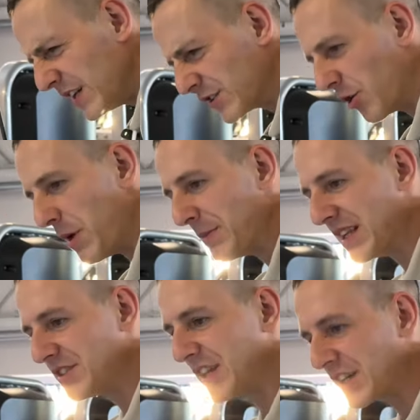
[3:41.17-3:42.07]
Tylko mamy
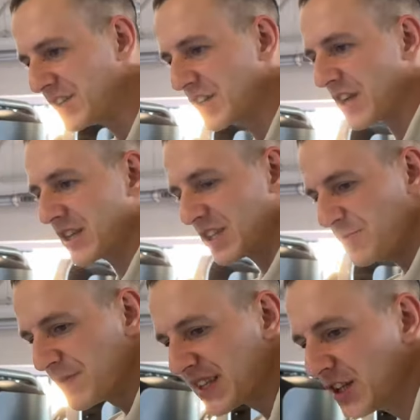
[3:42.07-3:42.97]
dać taki ciężar, że
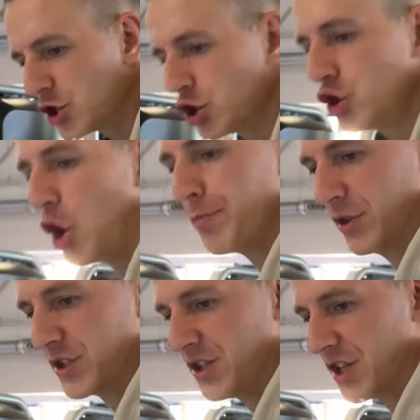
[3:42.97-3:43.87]
jesteśmy w stanie
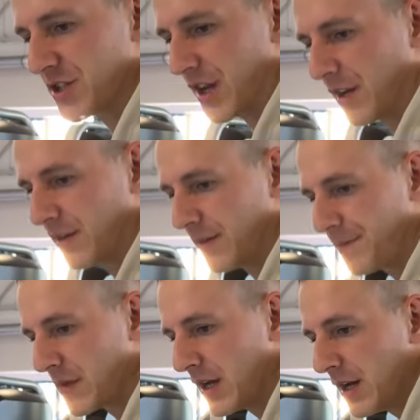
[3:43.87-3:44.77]
dopiąć ten ciężar.
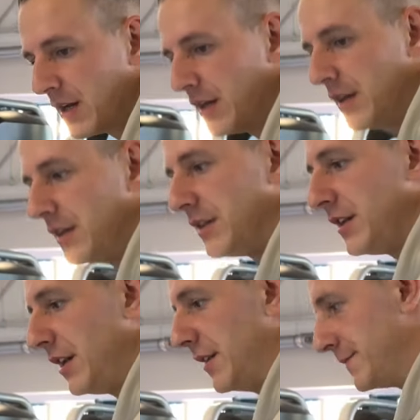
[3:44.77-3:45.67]

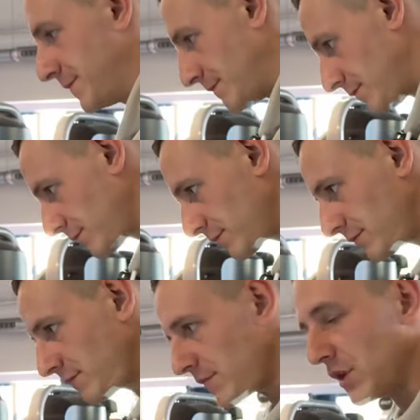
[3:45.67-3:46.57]
I
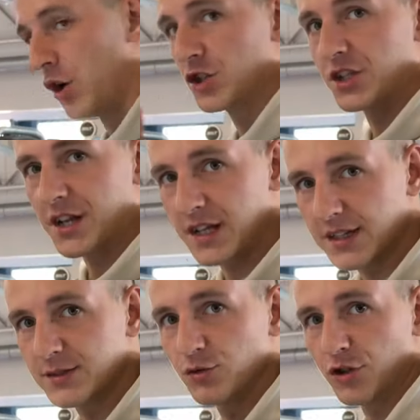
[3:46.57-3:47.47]
od
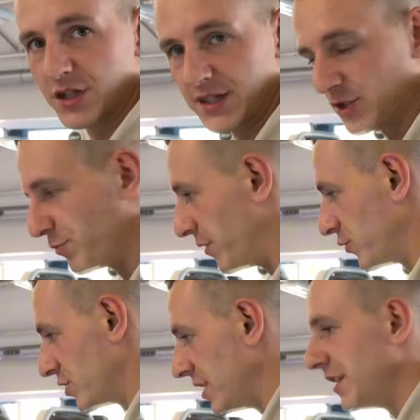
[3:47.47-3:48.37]
14 do 16
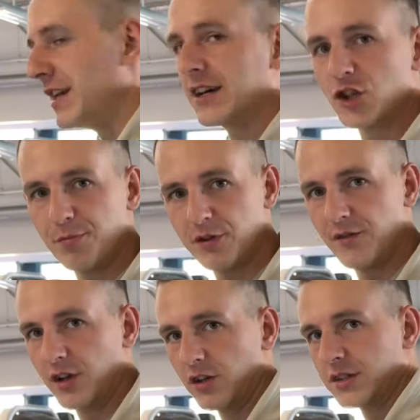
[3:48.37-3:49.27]
powtórzeń, jak to powinno
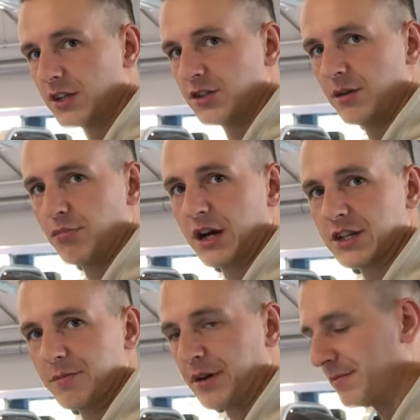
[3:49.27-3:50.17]
wyglądać,
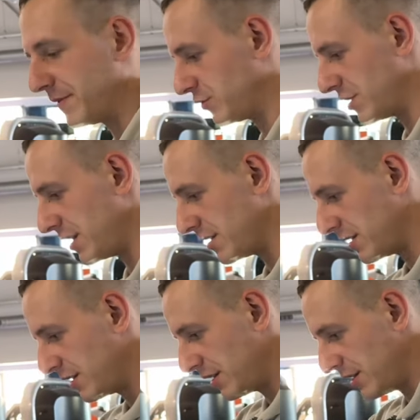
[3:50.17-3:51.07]
pokażę parę powtórzeń
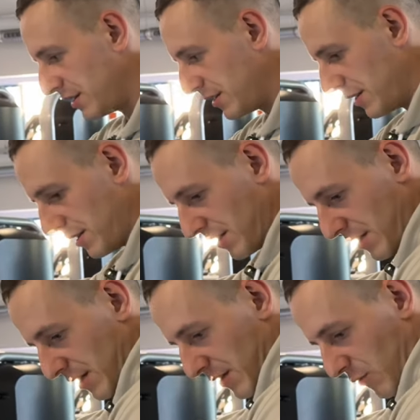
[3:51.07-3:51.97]

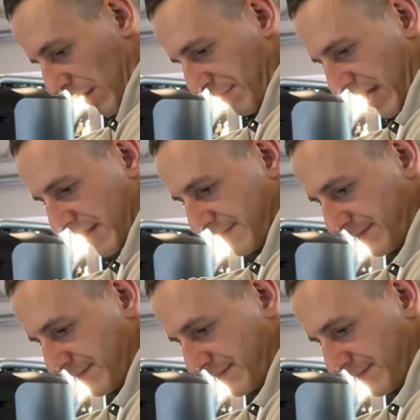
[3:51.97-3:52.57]
łapie.